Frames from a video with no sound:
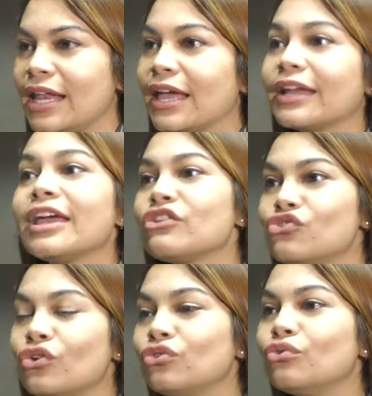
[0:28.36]
la
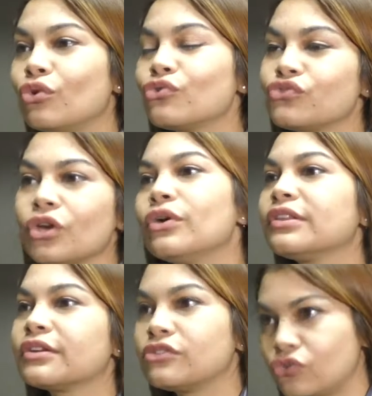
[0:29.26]
creación de un Consejo de
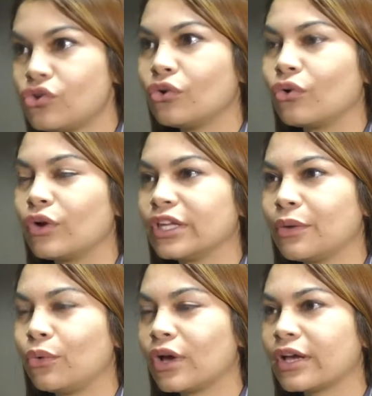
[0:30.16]
Transición con el que
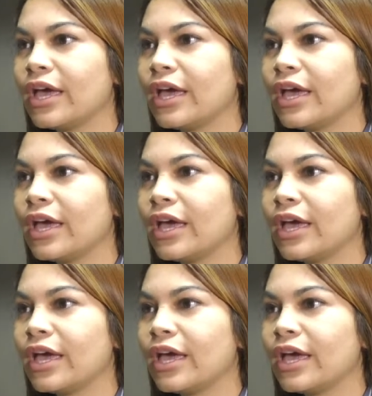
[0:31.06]
buscan